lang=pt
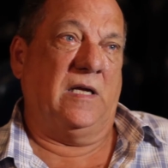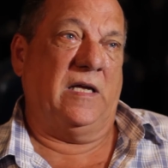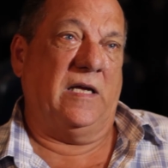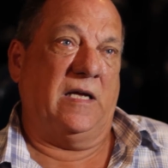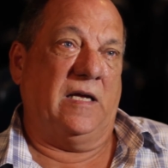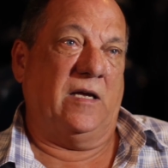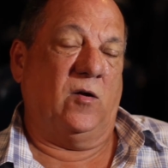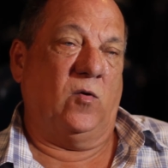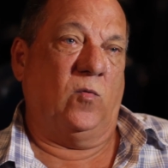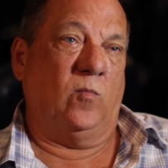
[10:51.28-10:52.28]
é,
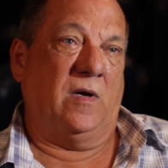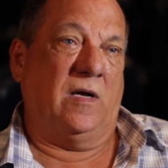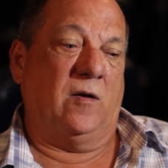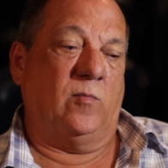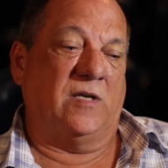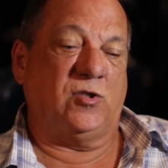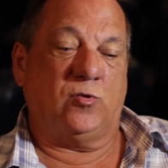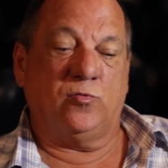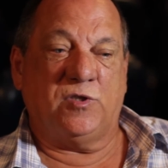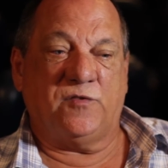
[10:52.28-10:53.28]
uma, uma
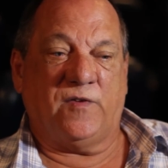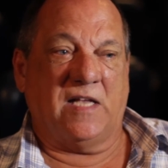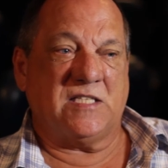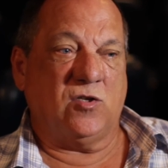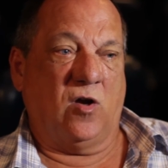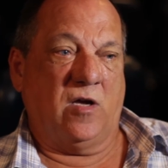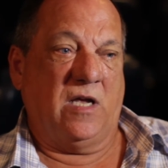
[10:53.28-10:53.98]
atitude de falar assim, ó,